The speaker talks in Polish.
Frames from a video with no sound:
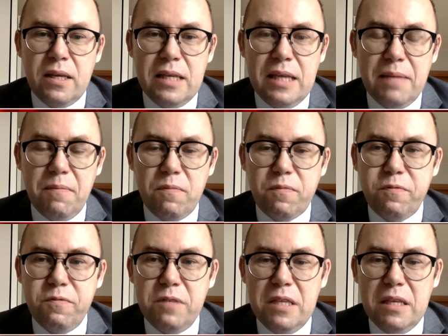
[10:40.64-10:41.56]
Nie,
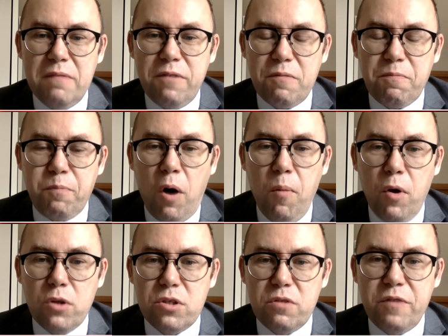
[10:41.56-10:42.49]

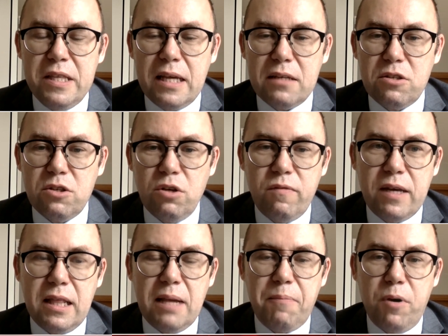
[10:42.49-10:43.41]
pomoc finansowa
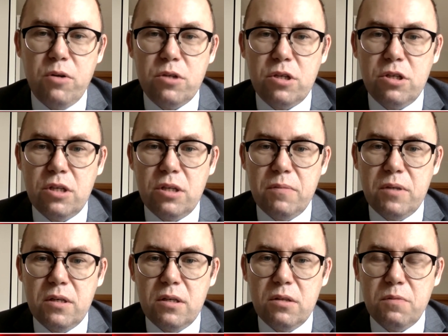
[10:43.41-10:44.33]
dla Polski,
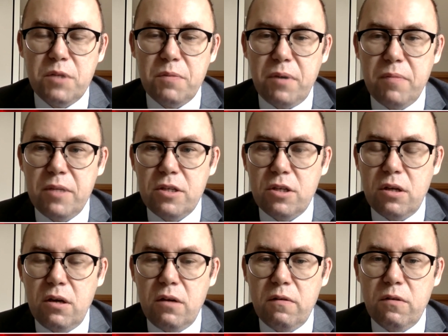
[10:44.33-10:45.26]
żeby przypomnę,
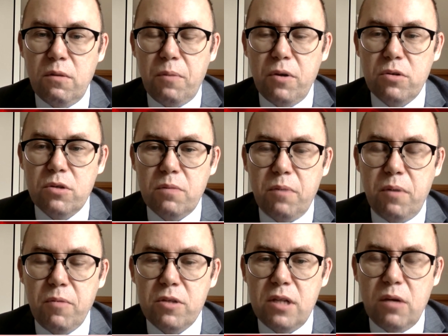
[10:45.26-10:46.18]
że do Polski
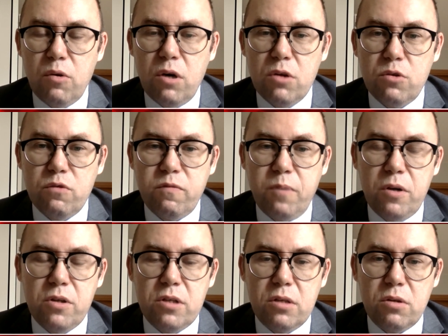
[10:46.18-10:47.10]
pomoc dla uchodźców w
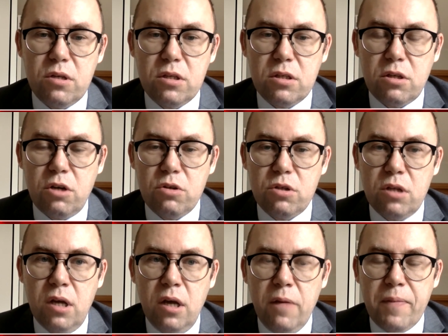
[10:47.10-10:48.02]
Polsce to jest koszt
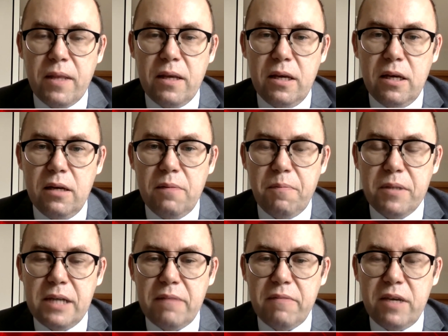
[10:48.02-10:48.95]
y,
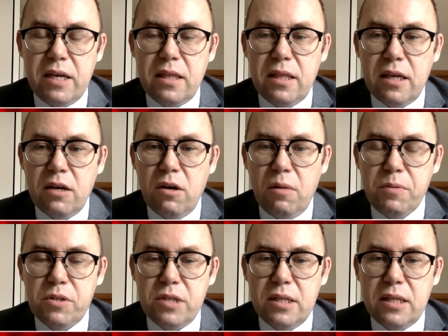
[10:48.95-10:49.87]
prawie
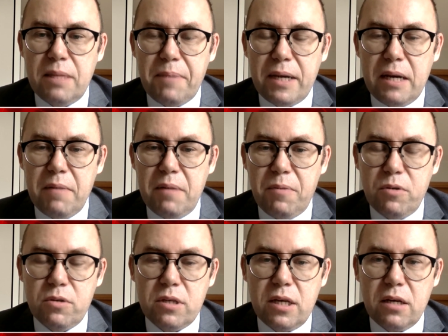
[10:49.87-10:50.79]
1% PKB
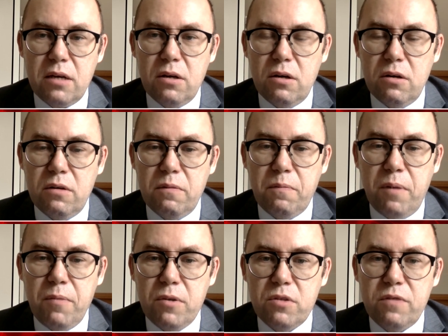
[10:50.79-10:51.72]
polskiego.
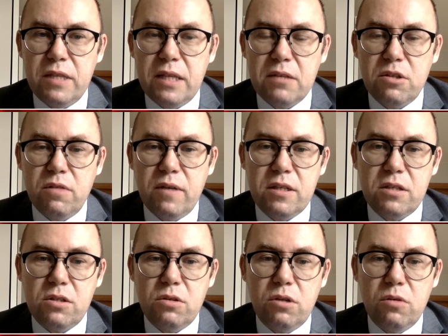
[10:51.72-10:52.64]
Pomoc finansowa ze
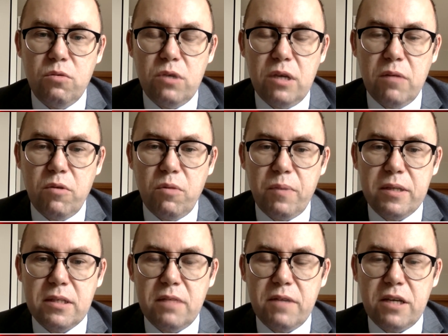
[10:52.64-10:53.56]
strony Unii
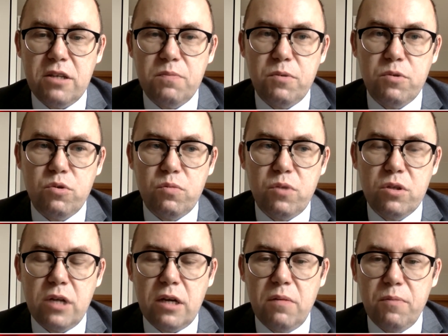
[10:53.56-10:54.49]
Europejskiej w jaki sposób to
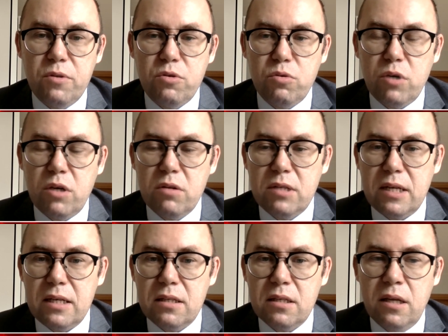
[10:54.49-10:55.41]
rekompensująca
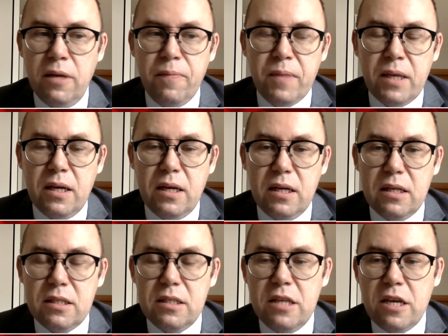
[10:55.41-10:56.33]
jest
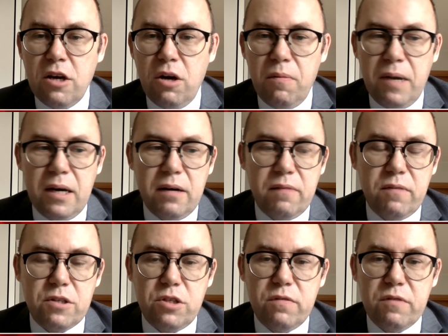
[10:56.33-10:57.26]
y, znikoma.
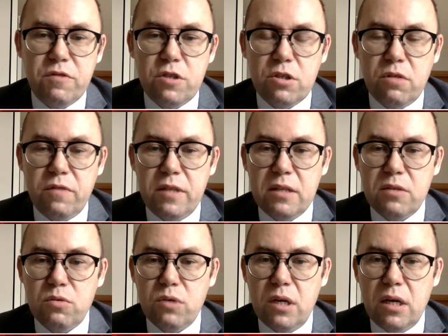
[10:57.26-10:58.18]
Właściwie wszystko
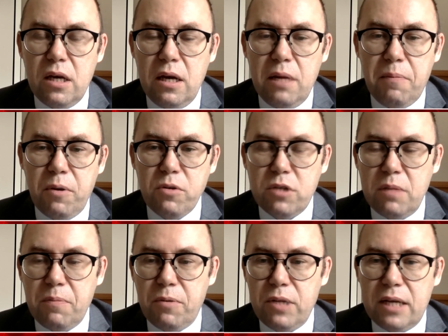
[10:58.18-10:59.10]
finansuje y,
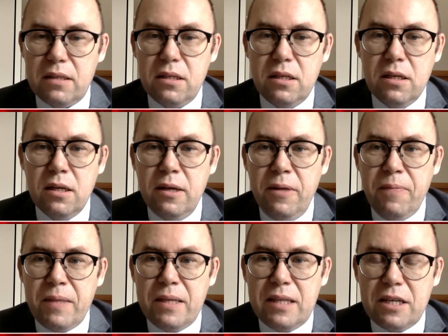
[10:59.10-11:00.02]
polski podatek podatnik.
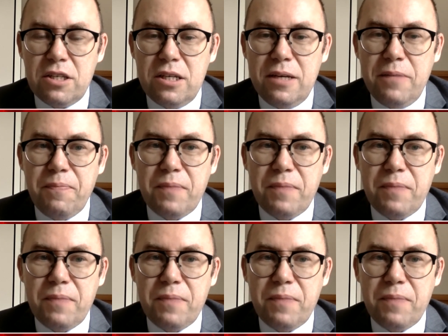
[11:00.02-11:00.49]
Także